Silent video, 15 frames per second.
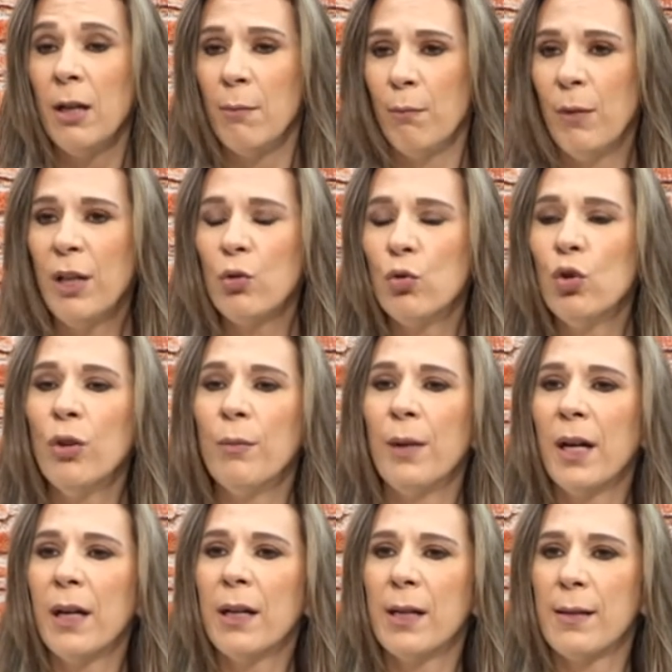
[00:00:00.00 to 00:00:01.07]
ما يكون
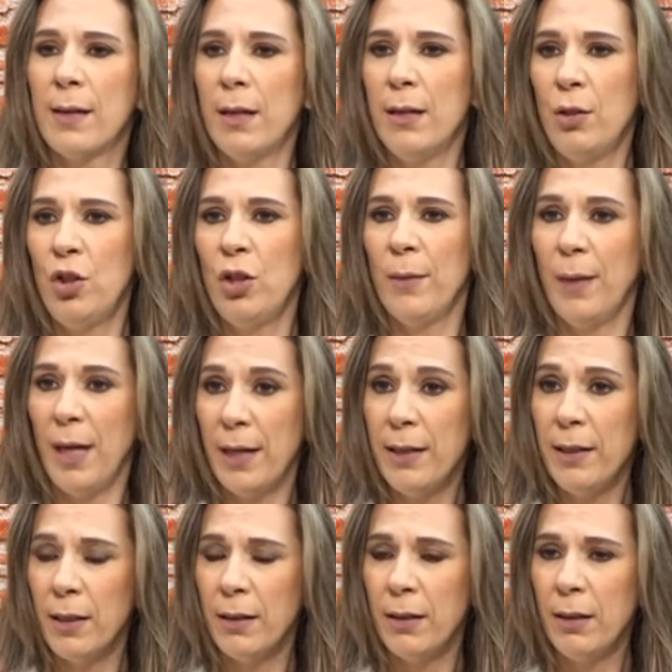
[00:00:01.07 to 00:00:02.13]
مركز على اشياء
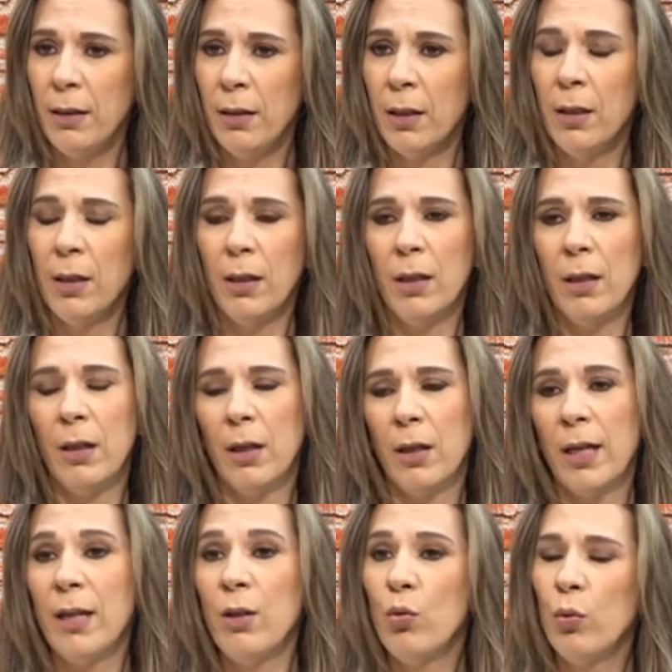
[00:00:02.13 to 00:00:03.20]
معينه آه،
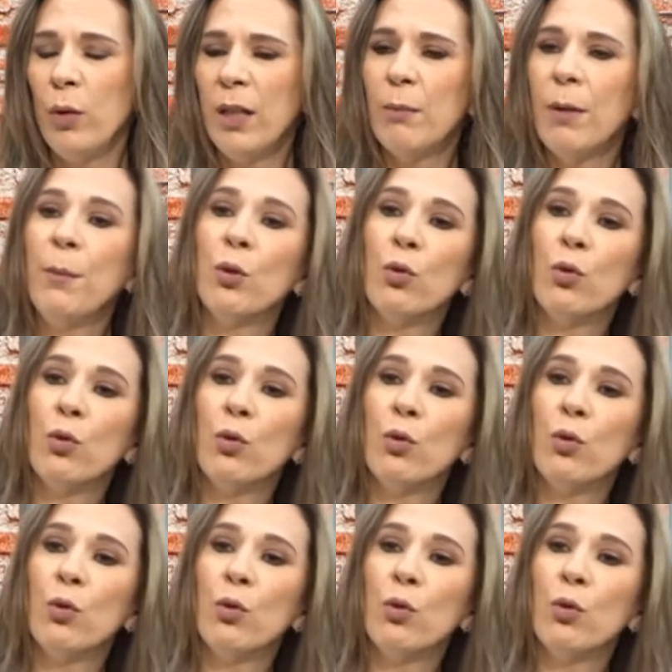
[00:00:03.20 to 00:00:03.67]
غير اولاد ما